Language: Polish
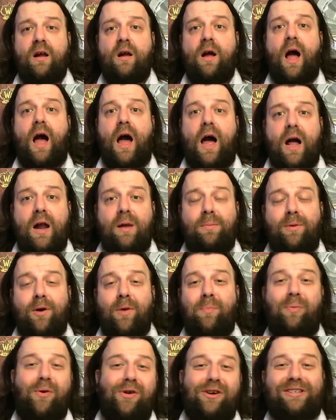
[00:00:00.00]
albo
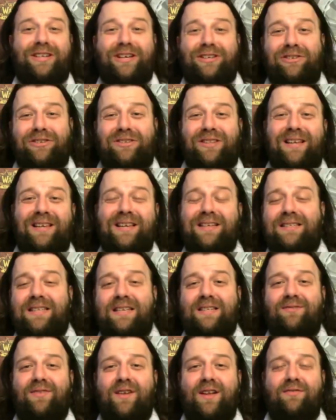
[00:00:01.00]
Polska zostanie
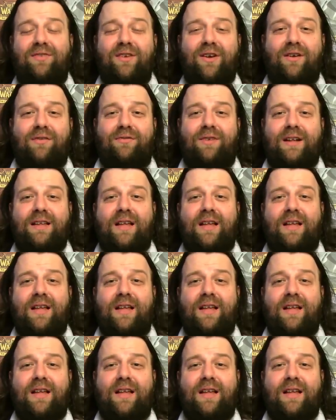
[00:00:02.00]
zdyskwalifikowana